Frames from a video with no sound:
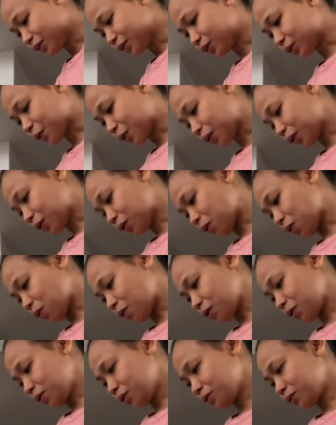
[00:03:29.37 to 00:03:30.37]
So,
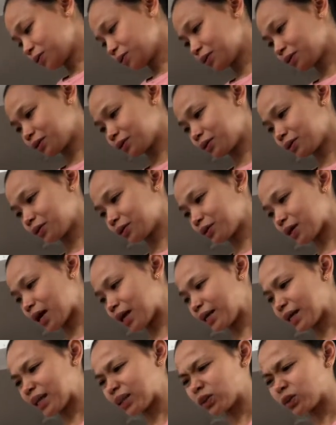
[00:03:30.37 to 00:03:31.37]
ito,
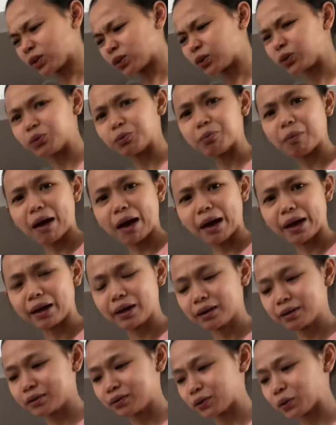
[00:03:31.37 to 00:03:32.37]
galing yata sa
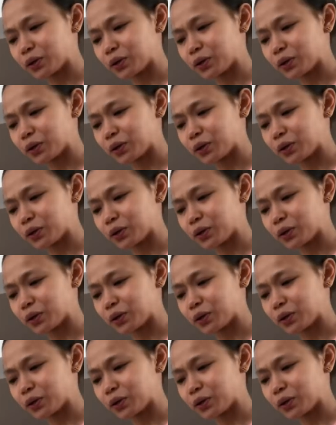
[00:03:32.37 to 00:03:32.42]
Dubai.